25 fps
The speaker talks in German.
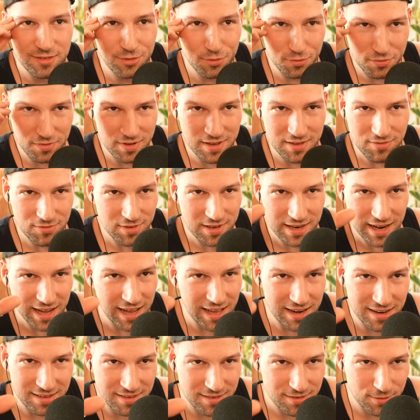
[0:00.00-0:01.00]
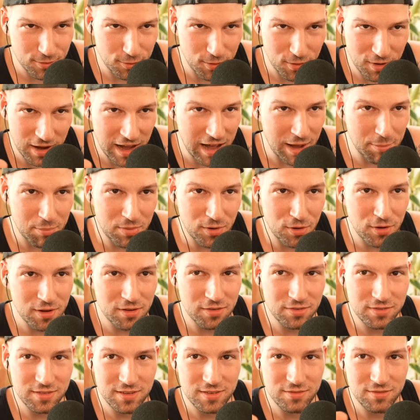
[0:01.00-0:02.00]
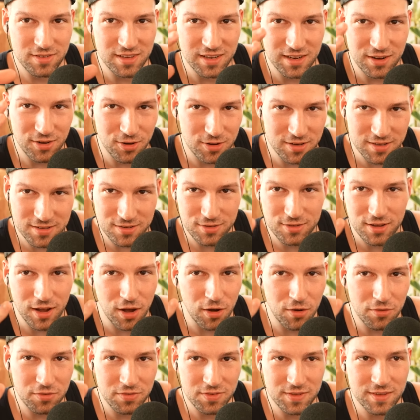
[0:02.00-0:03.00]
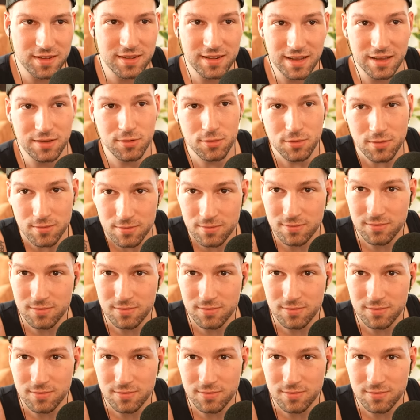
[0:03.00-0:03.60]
So wie wieder alles so abläuft, wie die Leute so drauf sind, also